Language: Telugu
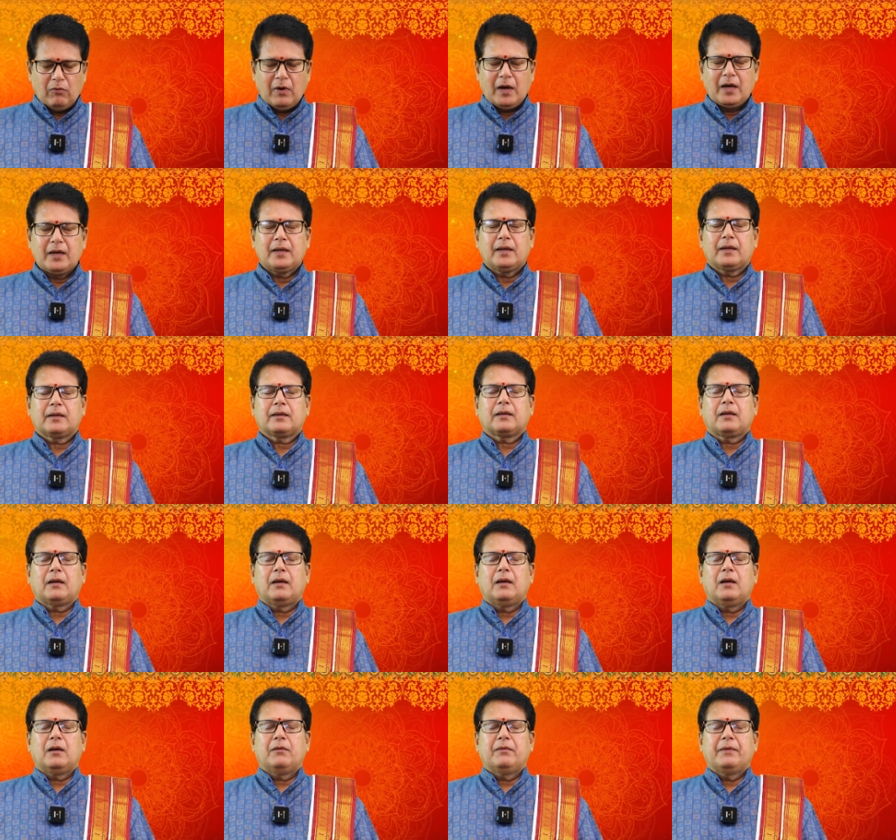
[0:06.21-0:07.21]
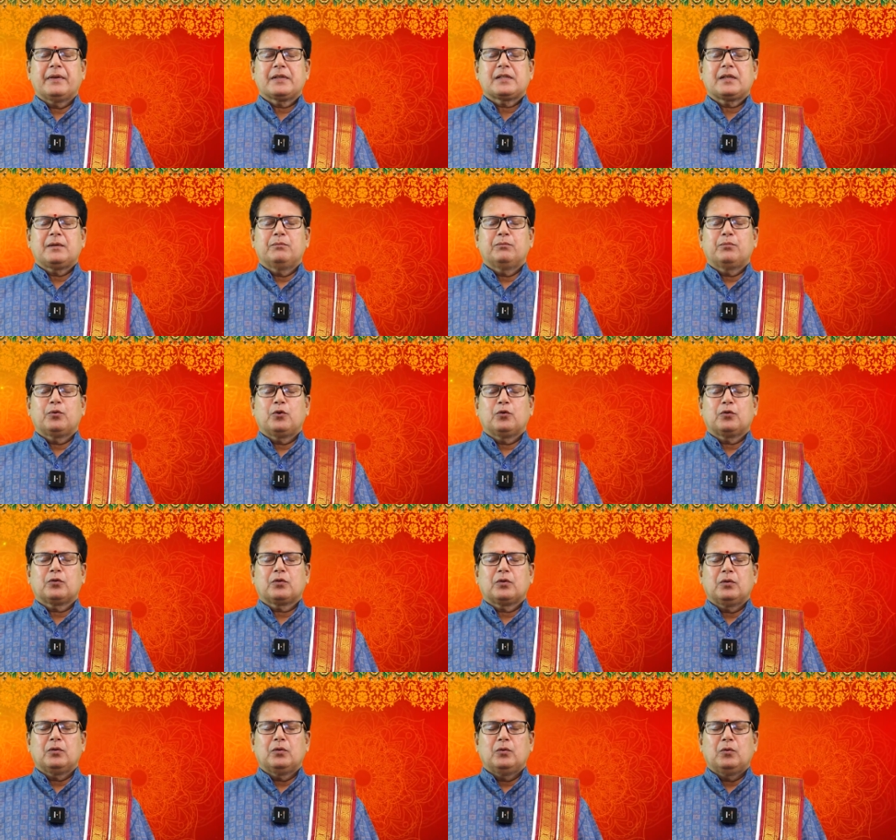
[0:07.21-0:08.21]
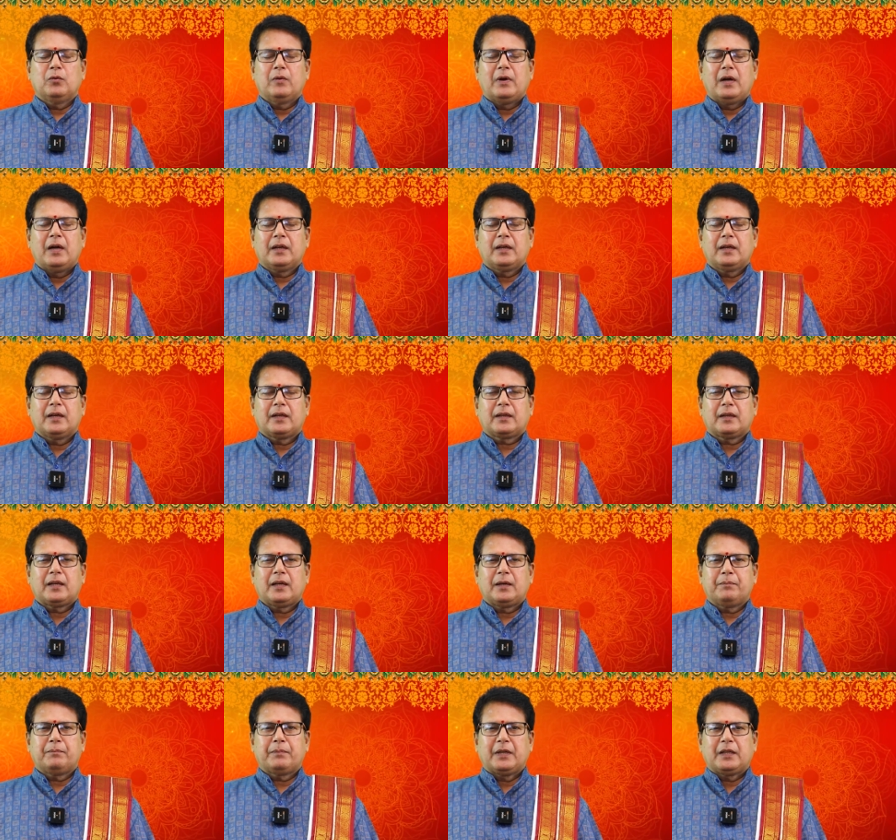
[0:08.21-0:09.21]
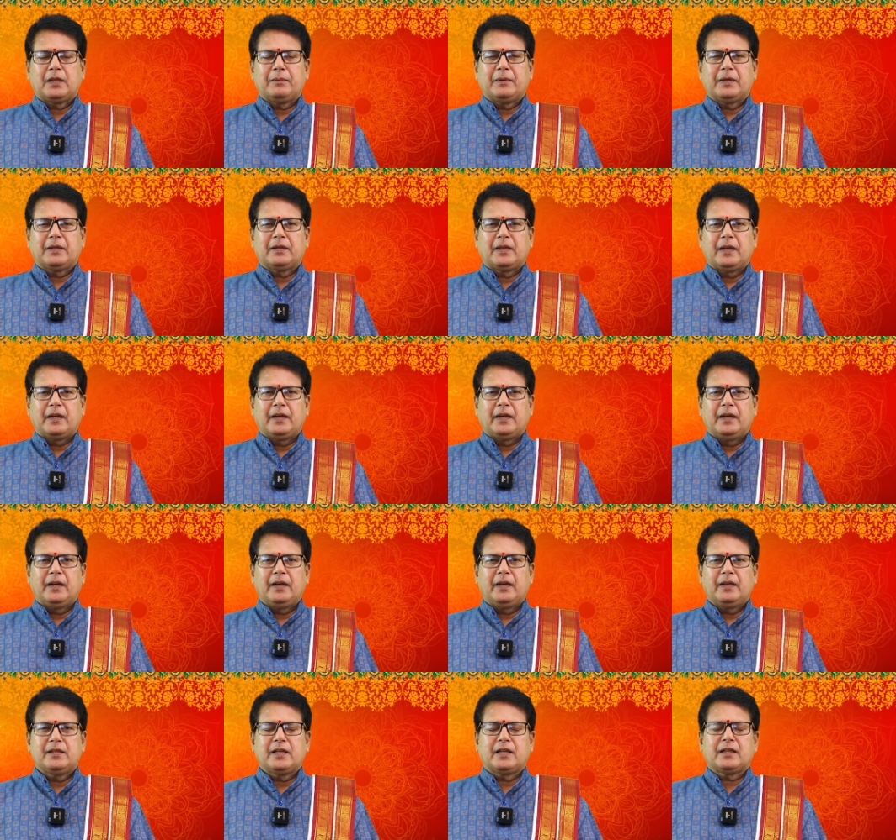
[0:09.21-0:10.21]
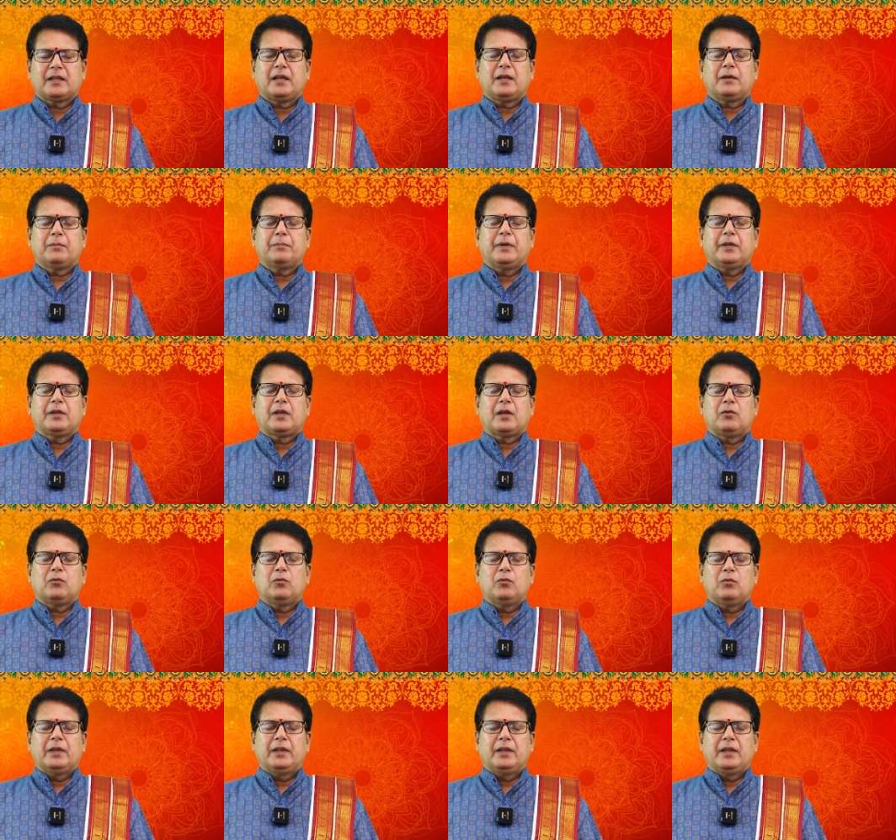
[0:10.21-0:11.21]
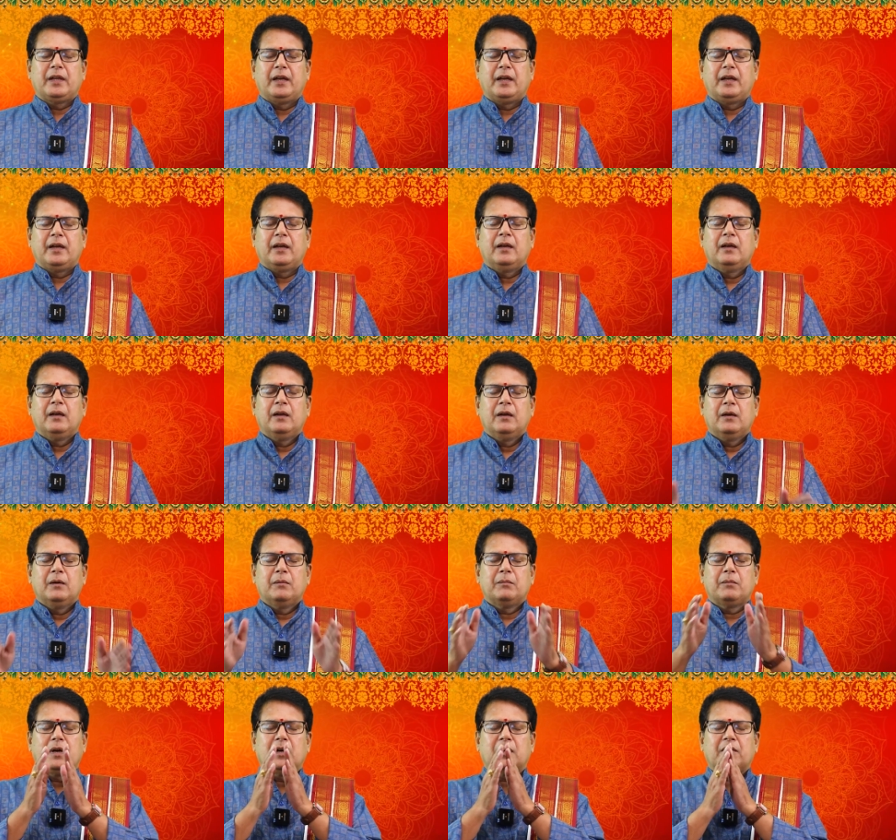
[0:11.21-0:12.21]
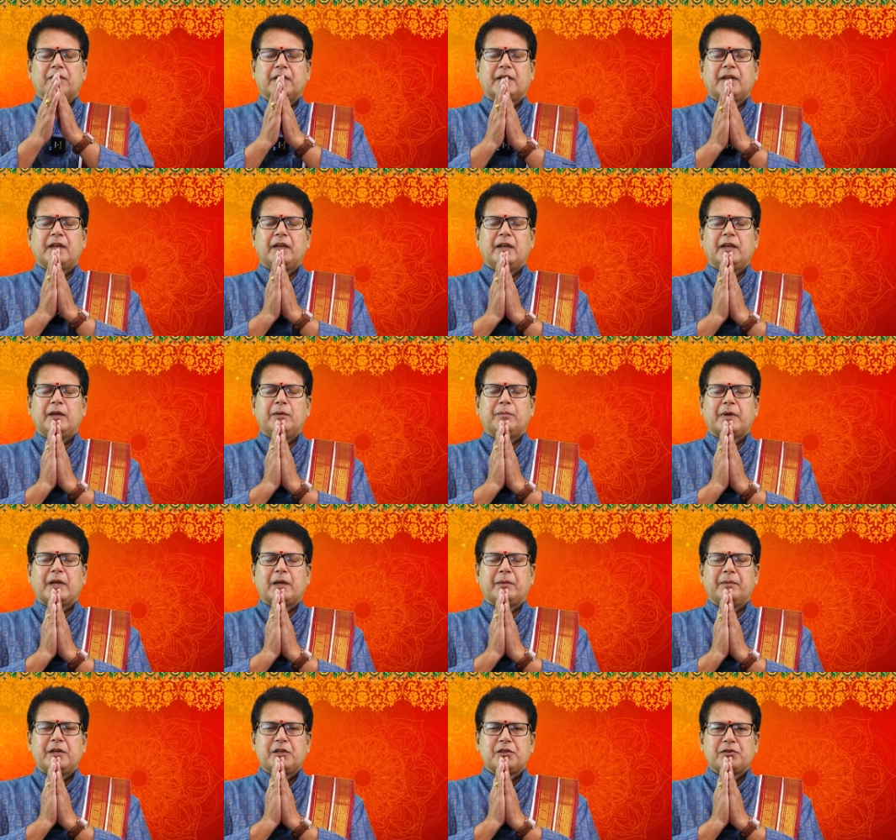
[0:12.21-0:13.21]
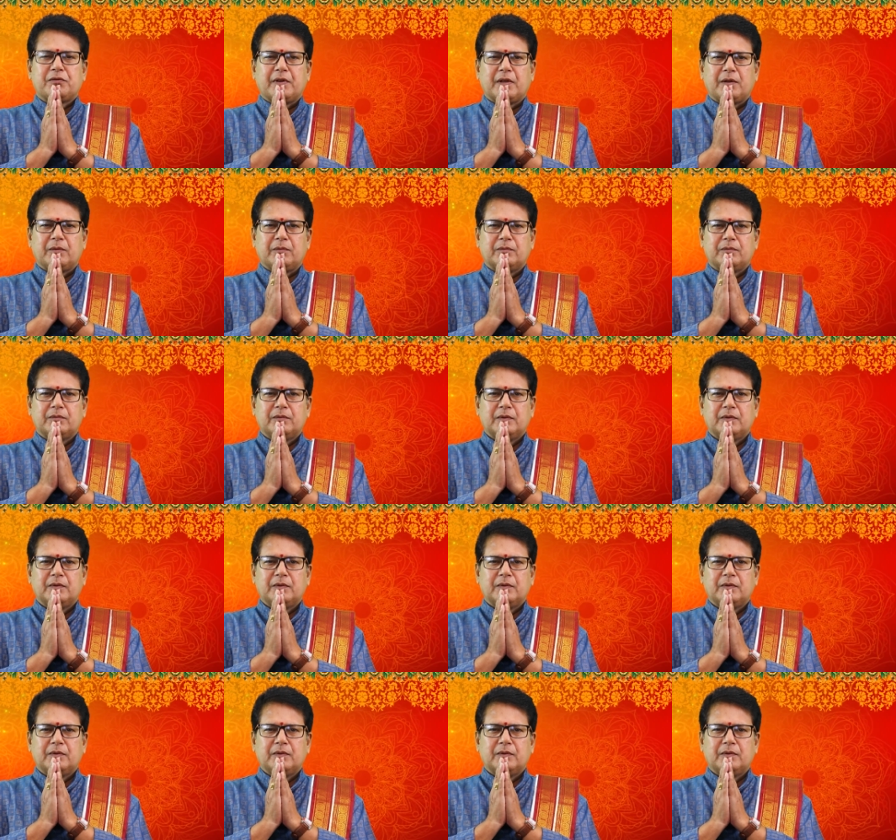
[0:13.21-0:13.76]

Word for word: వాగర్థావివ సంపృక్తు వాగర్థ ప్రతిపత్తయే జగత పితరవు అందే పార్వతీ పరమేశ్వరు